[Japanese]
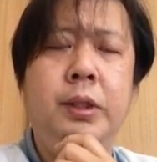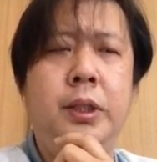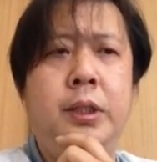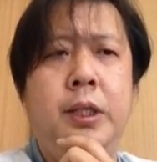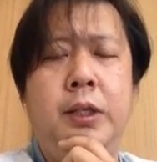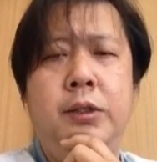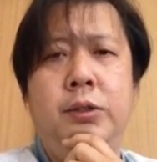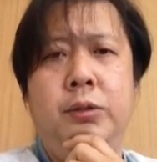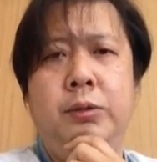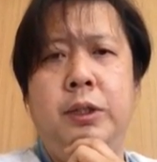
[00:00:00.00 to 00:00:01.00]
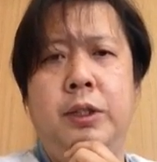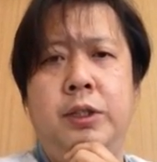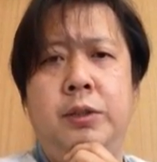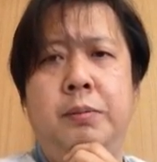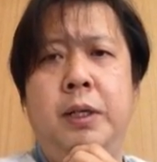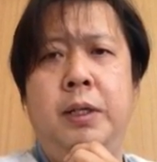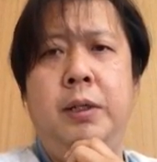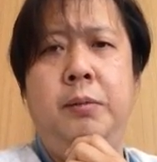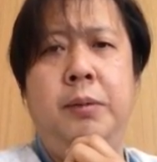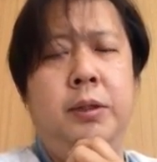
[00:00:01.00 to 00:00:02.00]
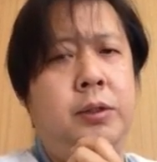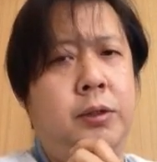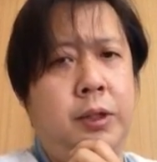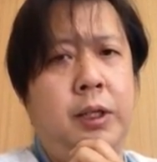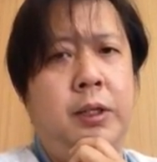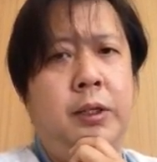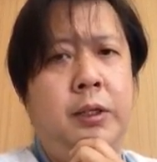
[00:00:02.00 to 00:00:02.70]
いった印象を受けてしまいますよね。